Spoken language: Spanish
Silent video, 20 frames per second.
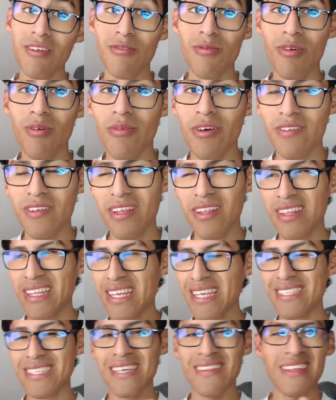que tuve como hasta
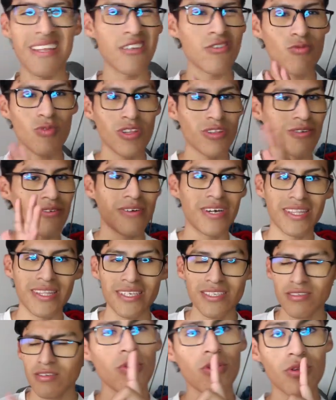tres canales, cuatro
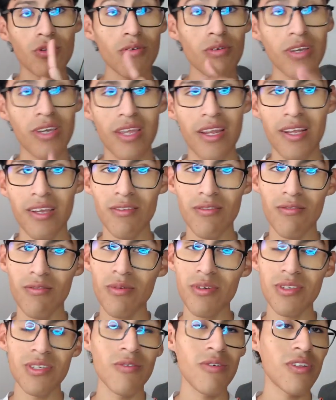antes. Tuve otro en el que
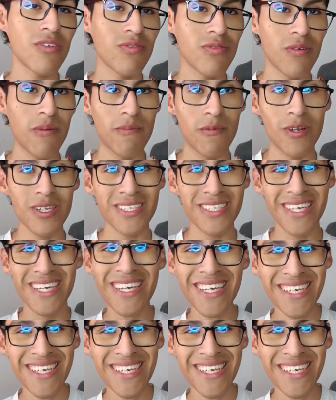tuve 50 suscriptores,